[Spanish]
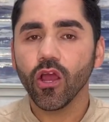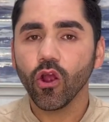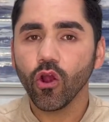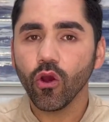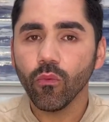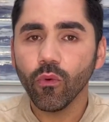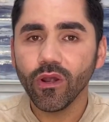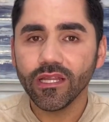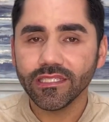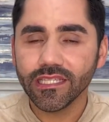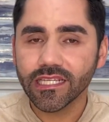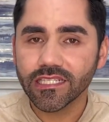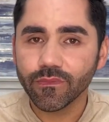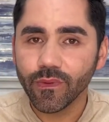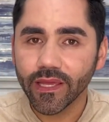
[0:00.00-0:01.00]
Como les
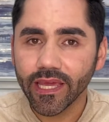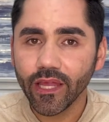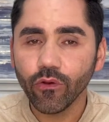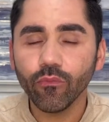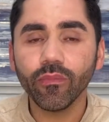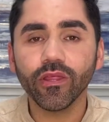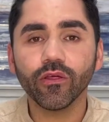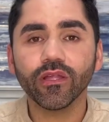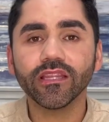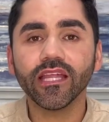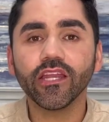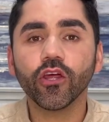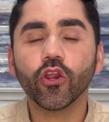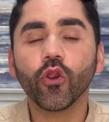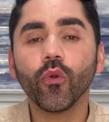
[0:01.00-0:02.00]
expliqué en un video
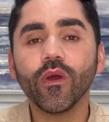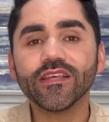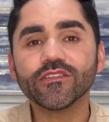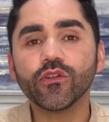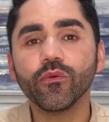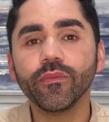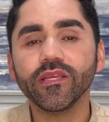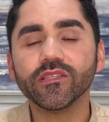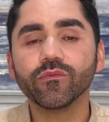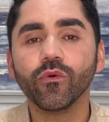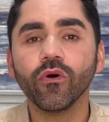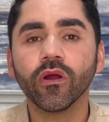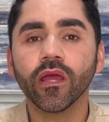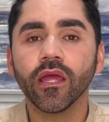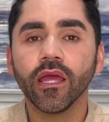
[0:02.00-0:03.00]
anterior, no es lo
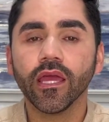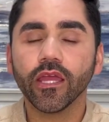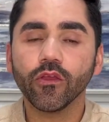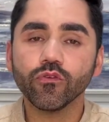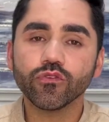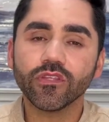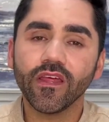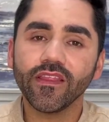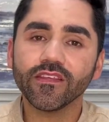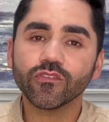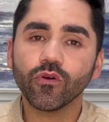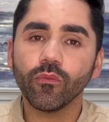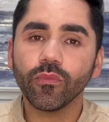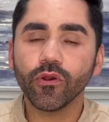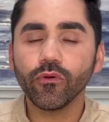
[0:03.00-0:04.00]
mismo que ustedes
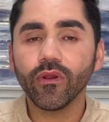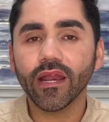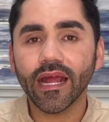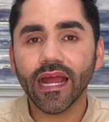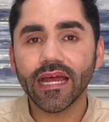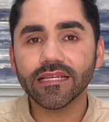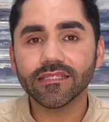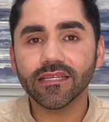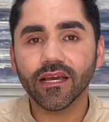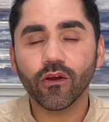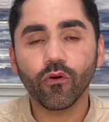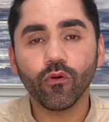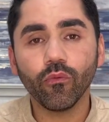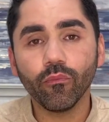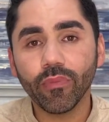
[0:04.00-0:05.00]
compren una casa
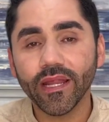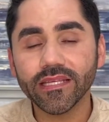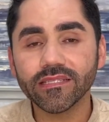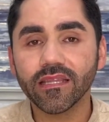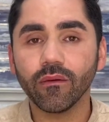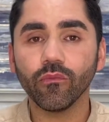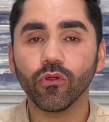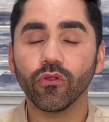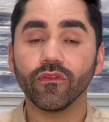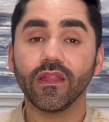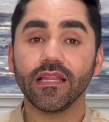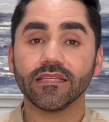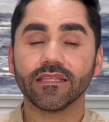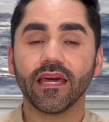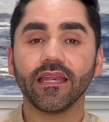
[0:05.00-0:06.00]
con un préstamo donde
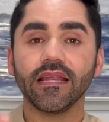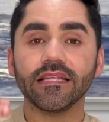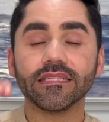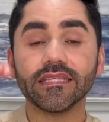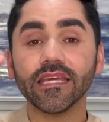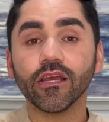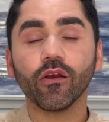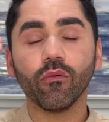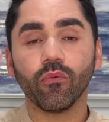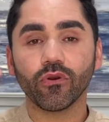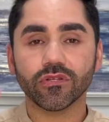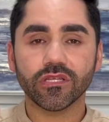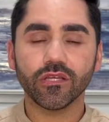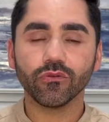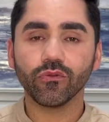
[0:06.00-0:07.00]
les dan el
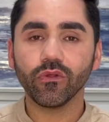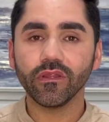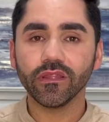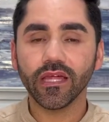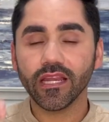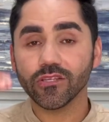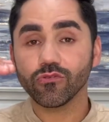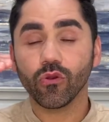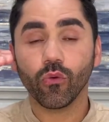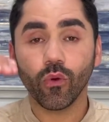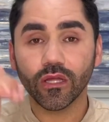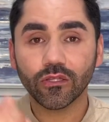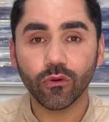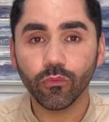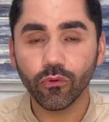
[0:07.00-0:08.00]
5% de interés o el
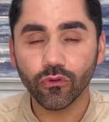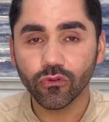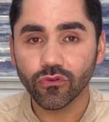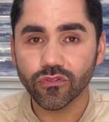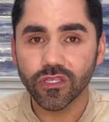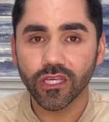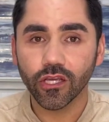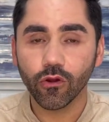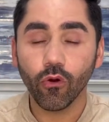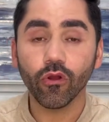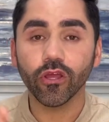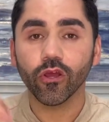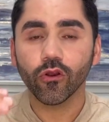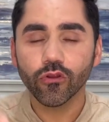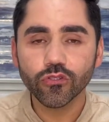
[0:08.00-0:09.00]
4.5 o
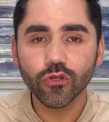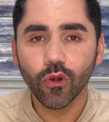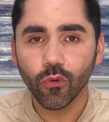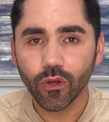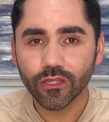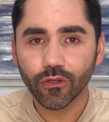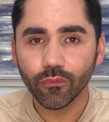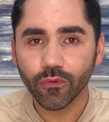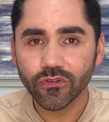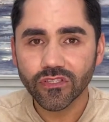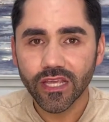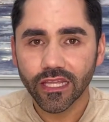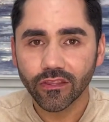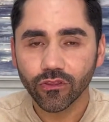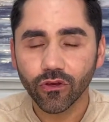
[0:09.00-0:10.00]
incluso el
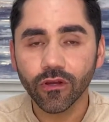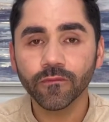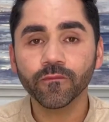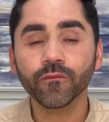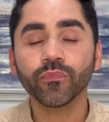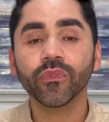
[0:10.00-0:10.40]
4%,